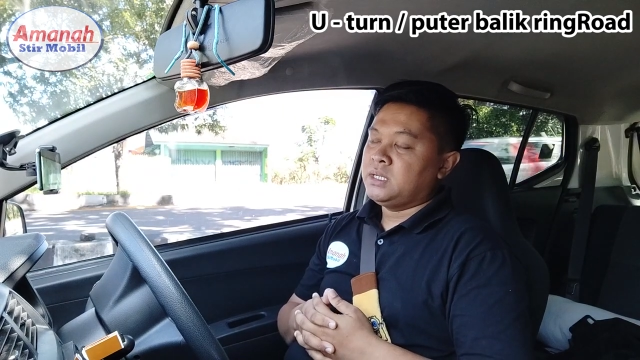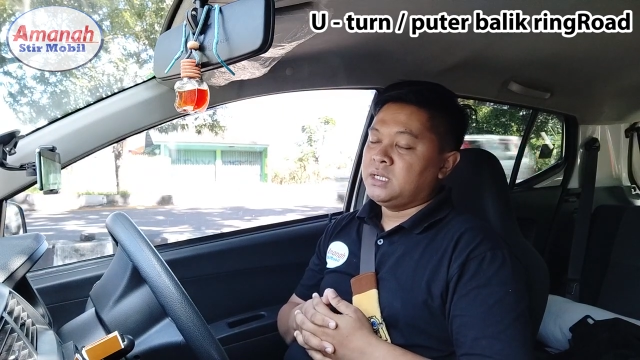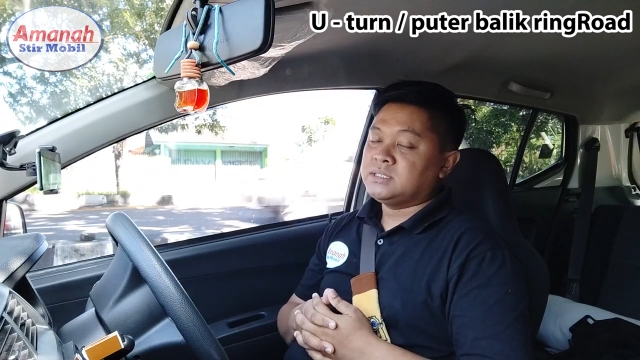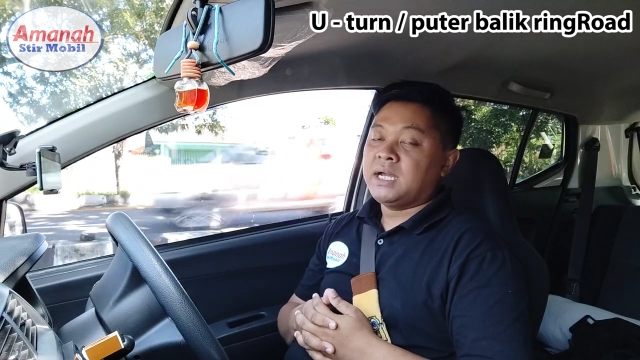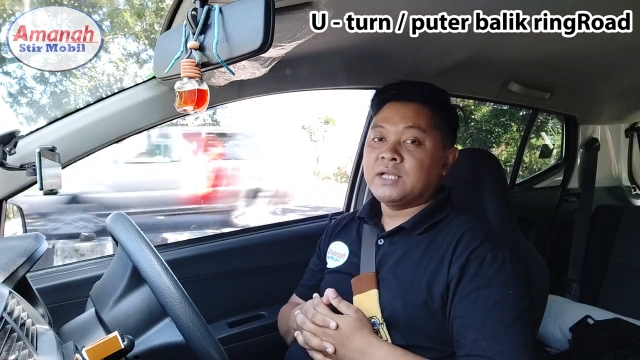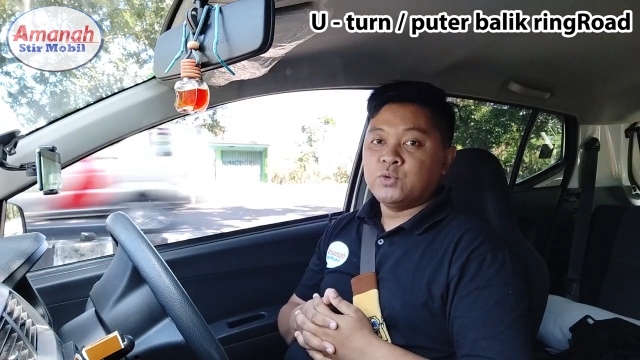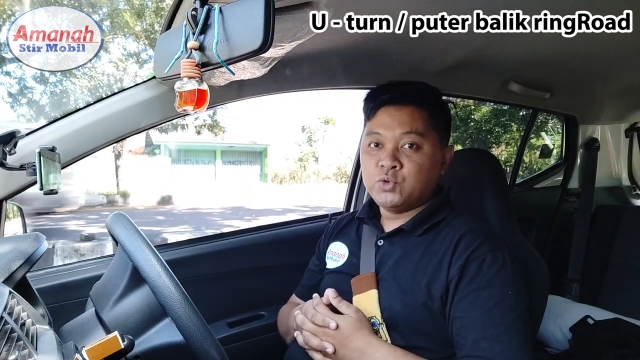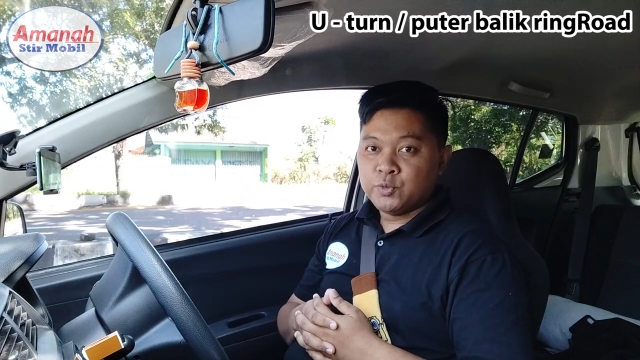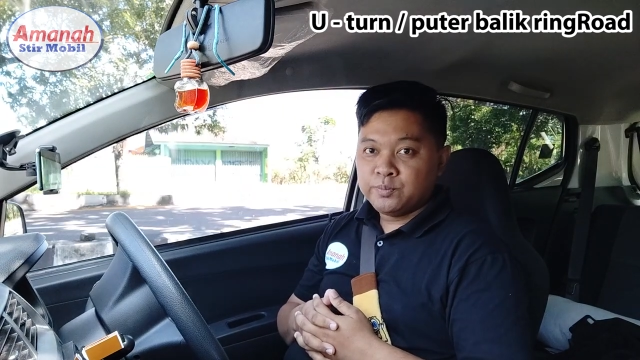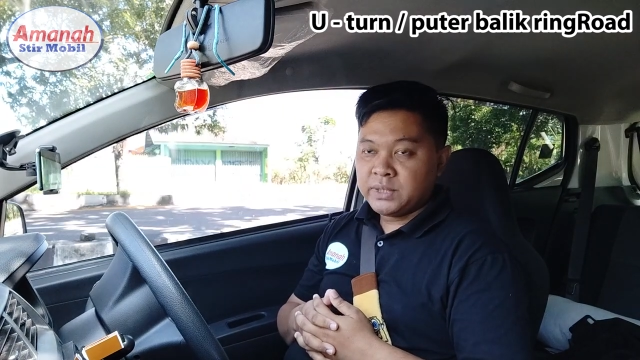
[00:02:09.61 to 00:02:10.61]
uh, sangat
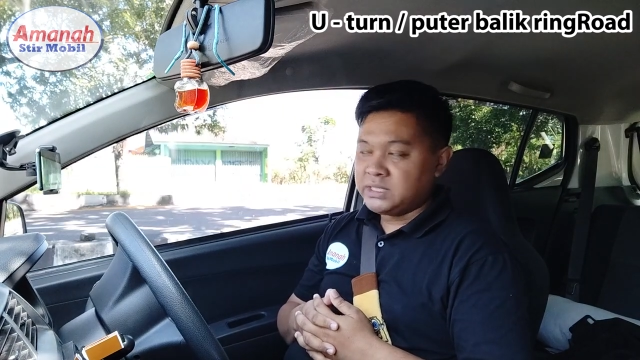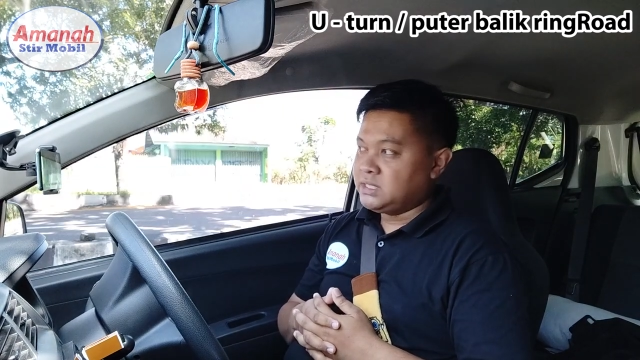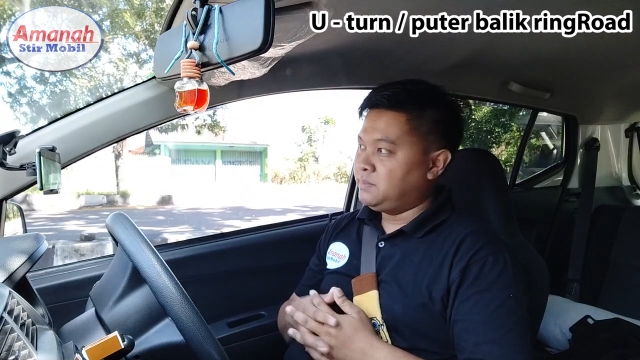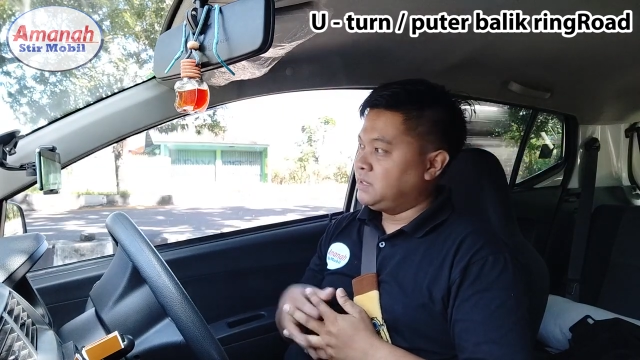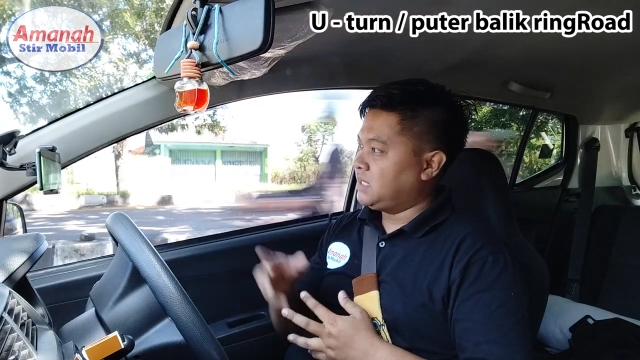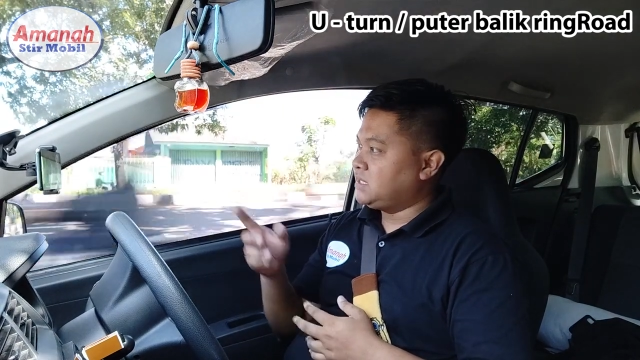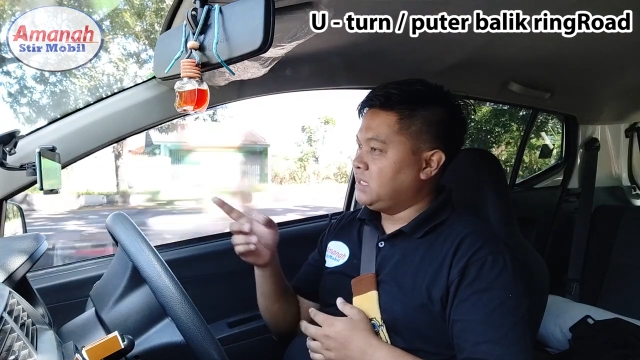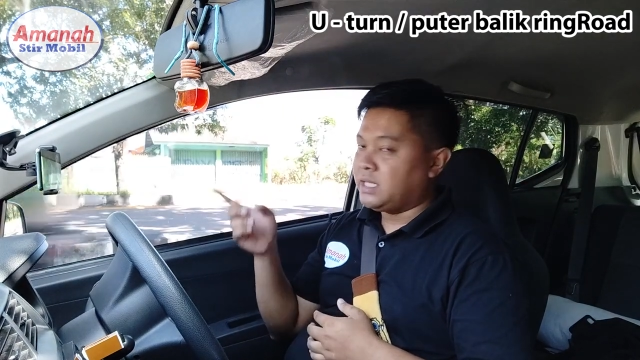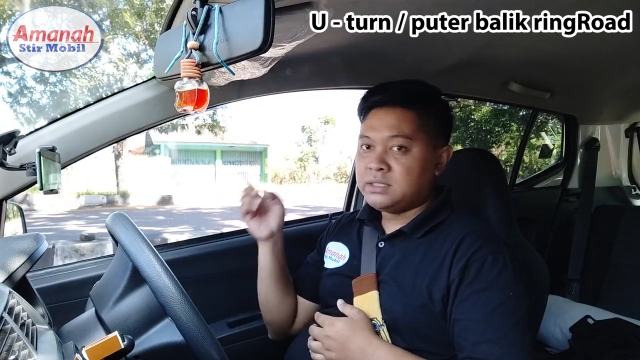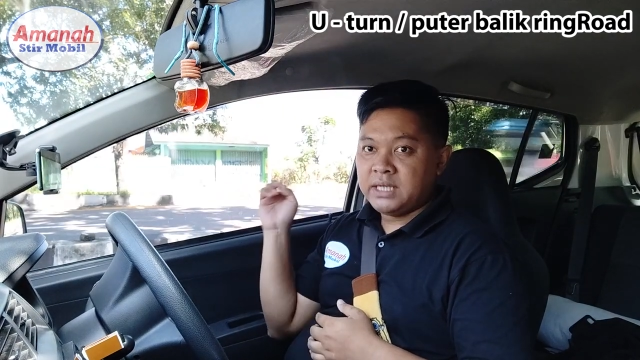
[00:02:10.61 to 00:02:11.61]
gugup nanti bisa
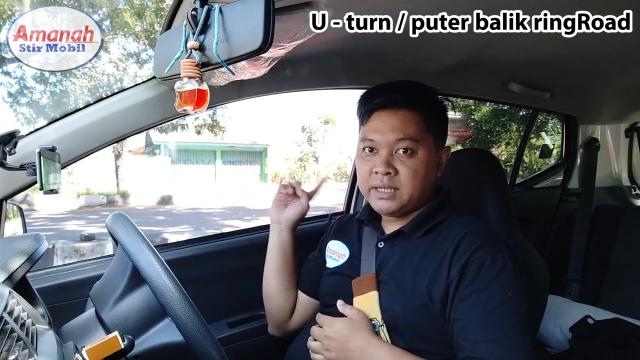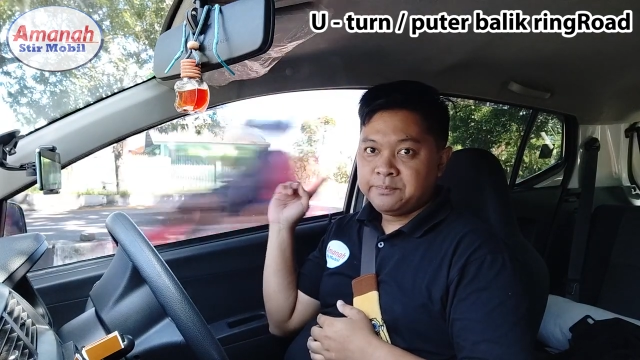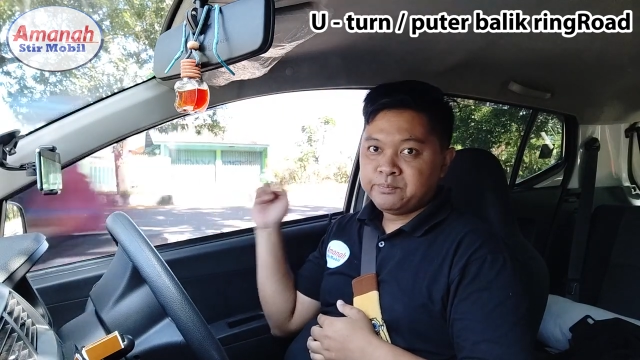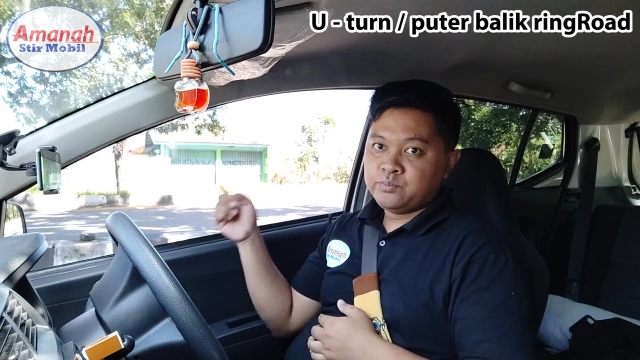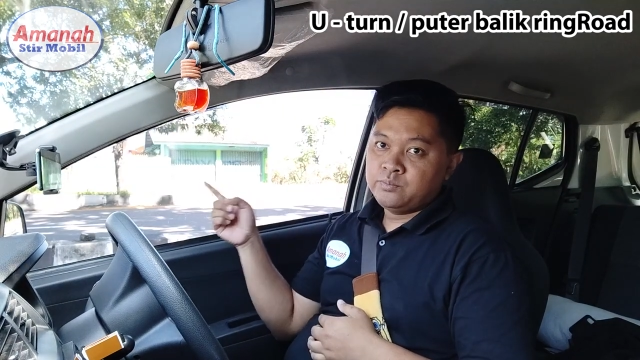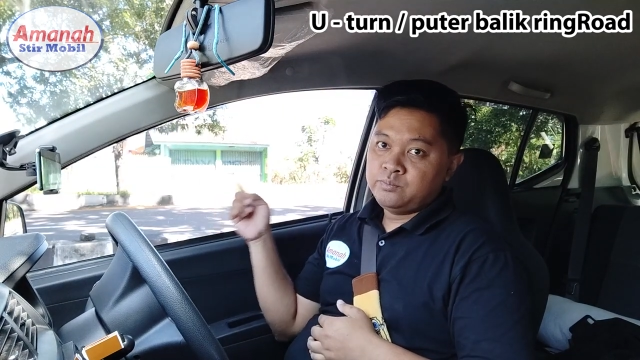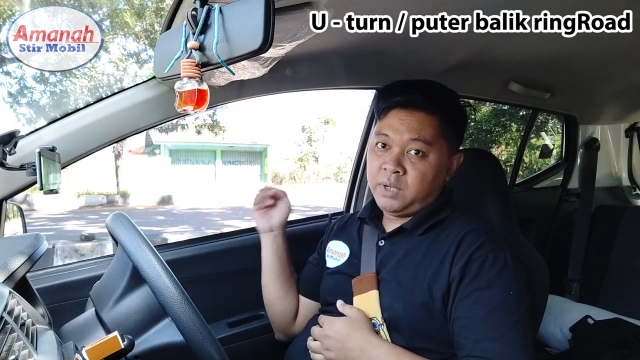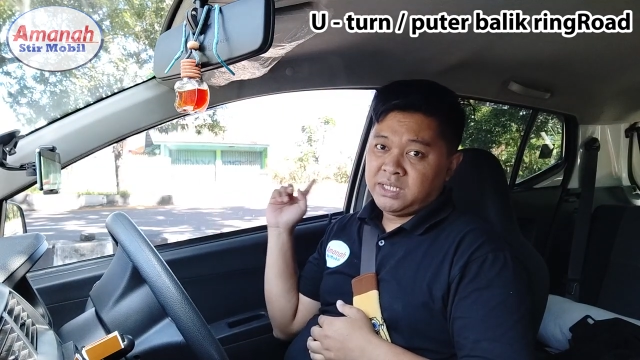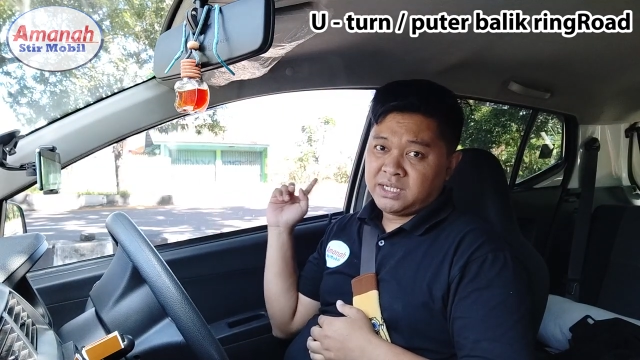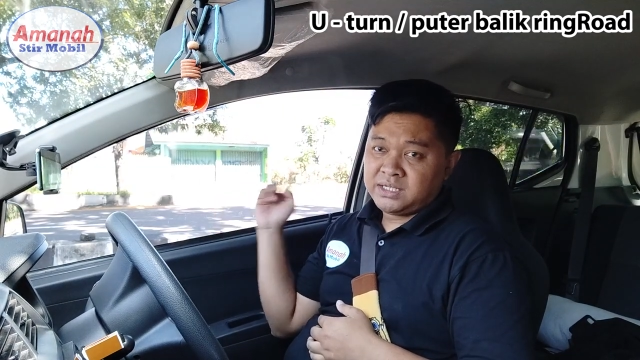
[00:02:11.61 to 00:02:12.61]
dilihat ya
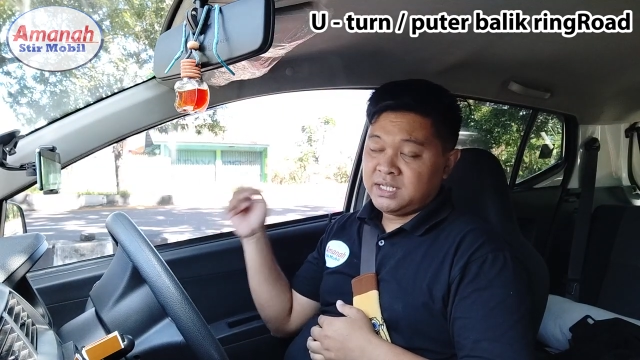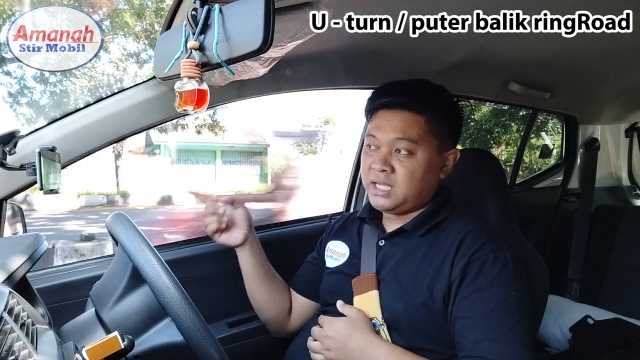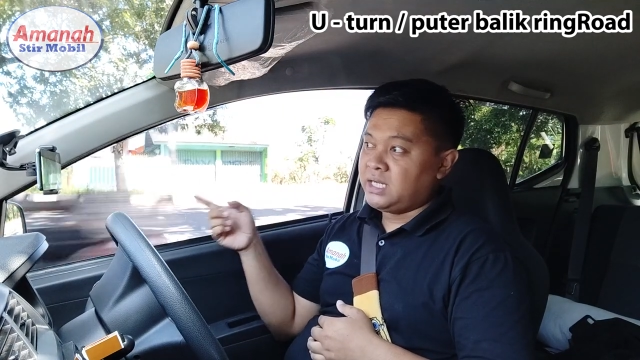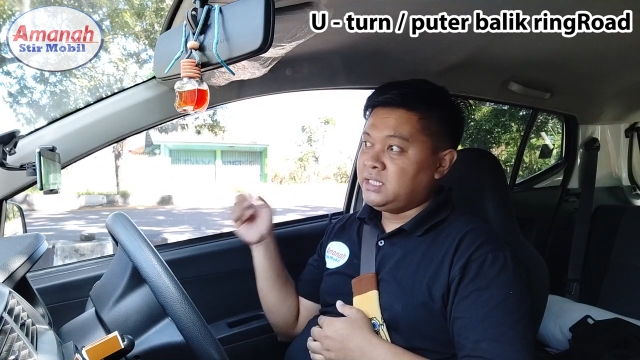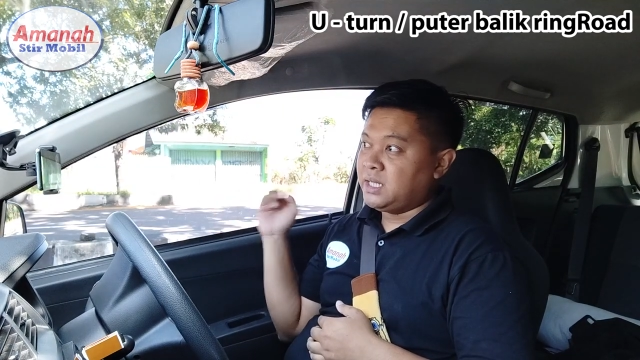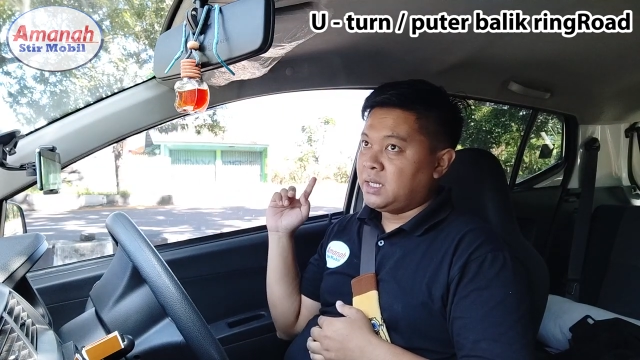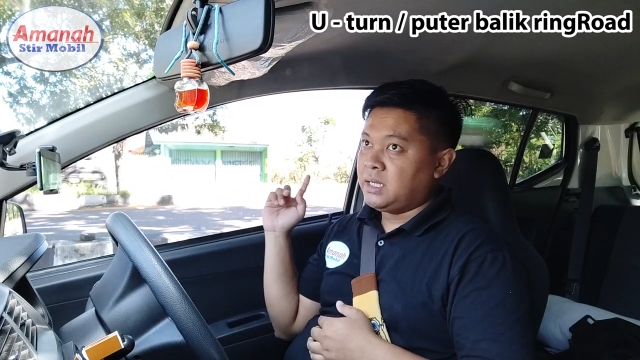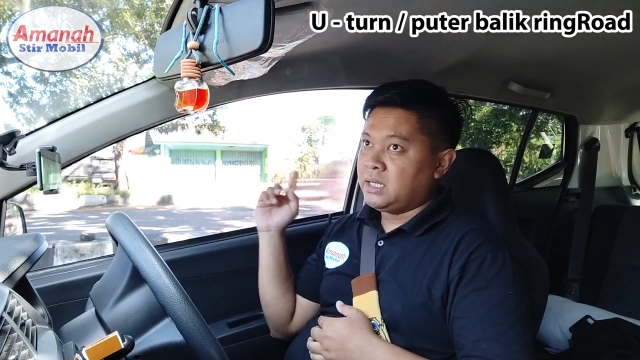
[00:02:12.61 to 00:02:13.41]
banyak kendaraan ya